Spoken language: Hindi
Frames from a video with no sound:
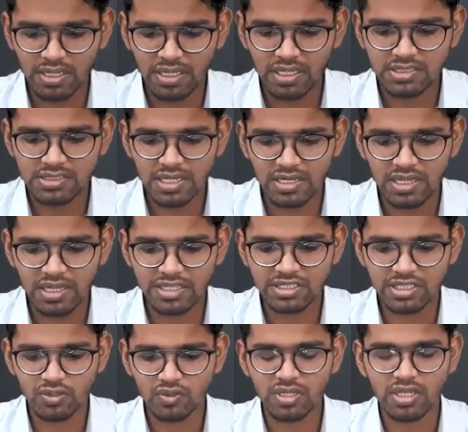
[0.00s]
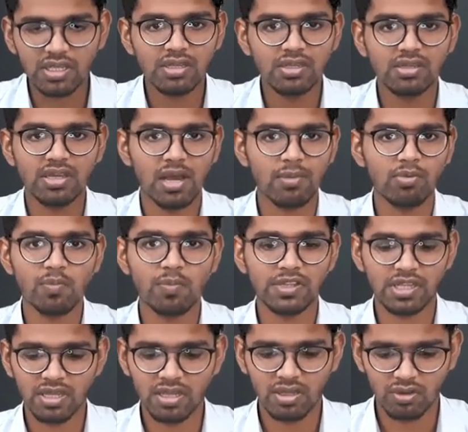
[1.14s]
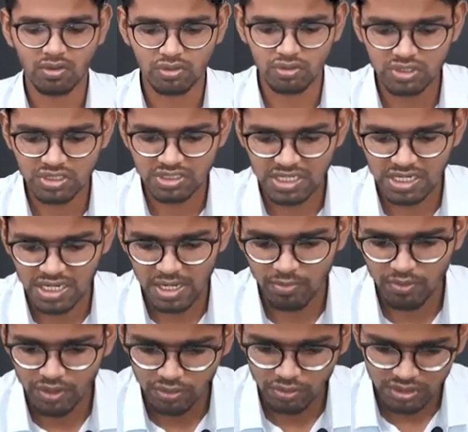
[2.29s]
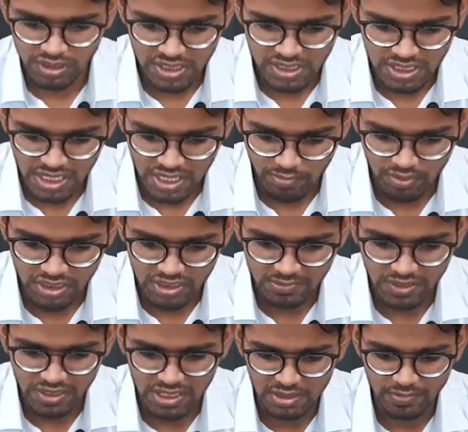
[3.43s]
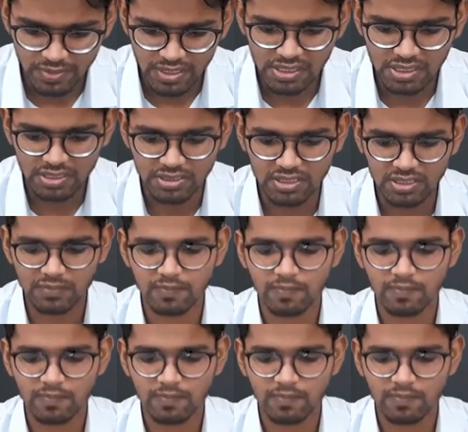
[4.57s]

एक साइड एसेट होते हैं आपको पता है और दूसरी साइड लाइब्रेटी होती हैं ये लाइब्रेटीज़ मैंने यहाँ पे लिख दी